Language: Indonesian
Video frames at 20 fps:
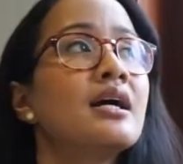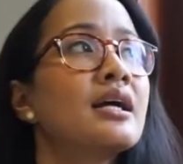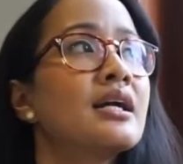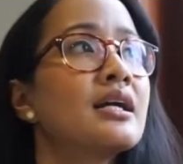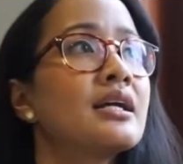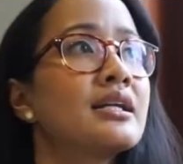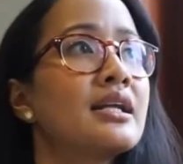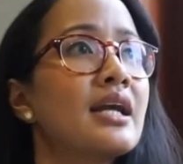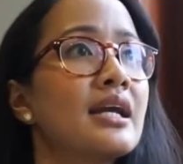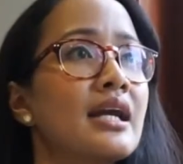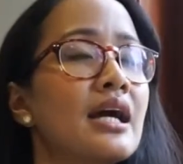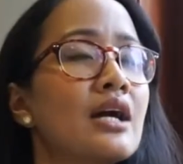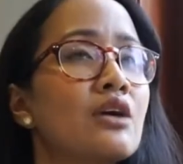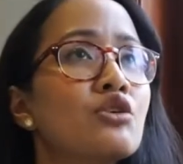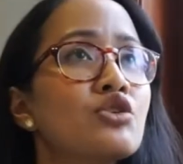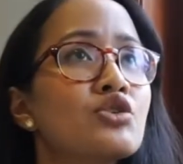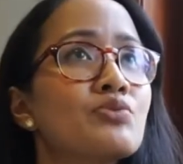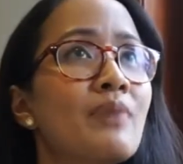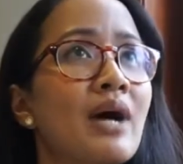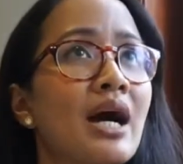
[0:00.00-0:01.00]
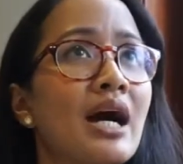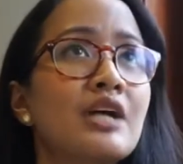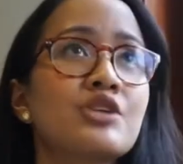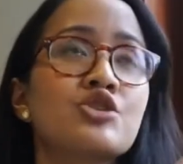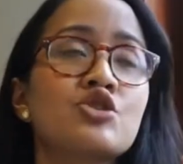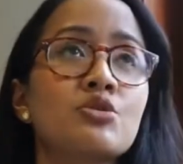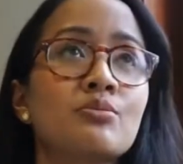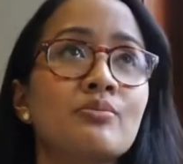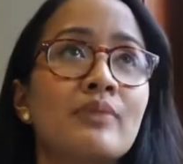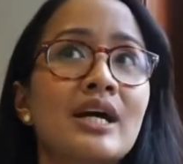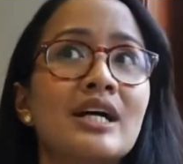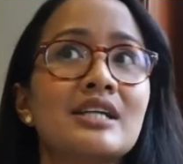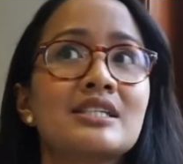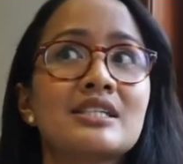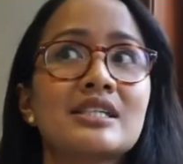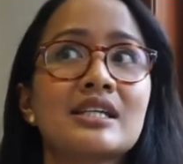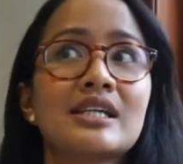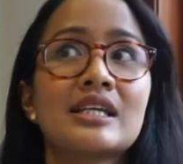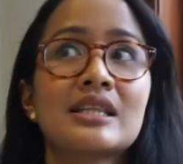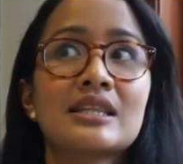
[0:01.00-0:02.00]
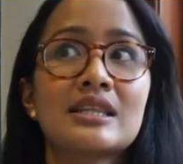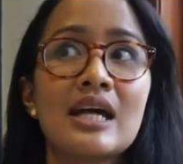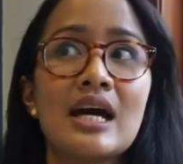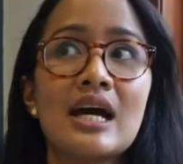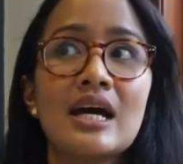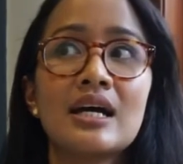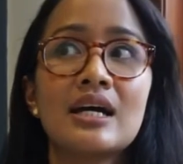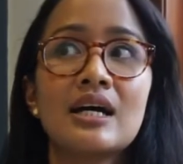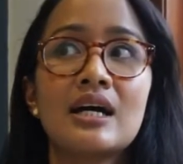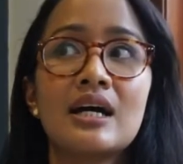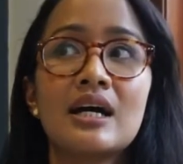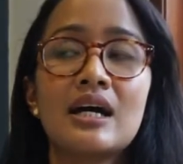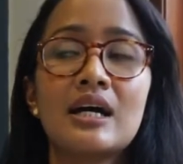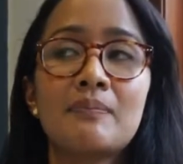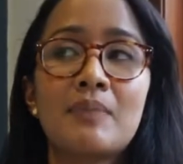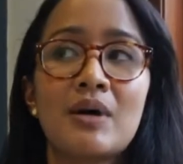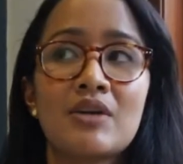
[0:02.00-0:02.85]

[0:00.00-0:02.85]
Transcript: Dan aku bakal cuman cerita uh,